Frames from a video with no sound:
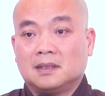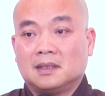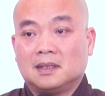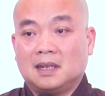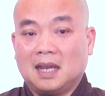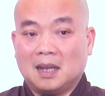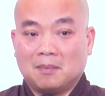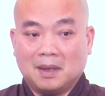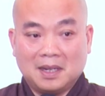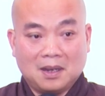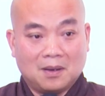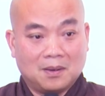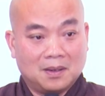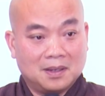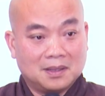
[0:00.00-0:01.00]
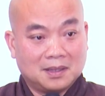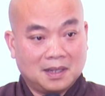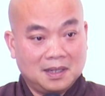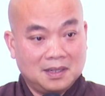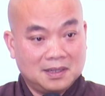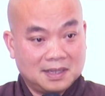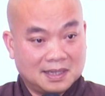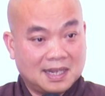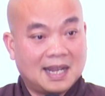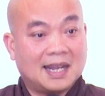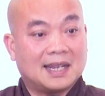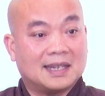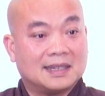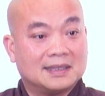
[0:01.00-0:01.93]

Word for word: là bắt đầu thấy nó sẽ khác.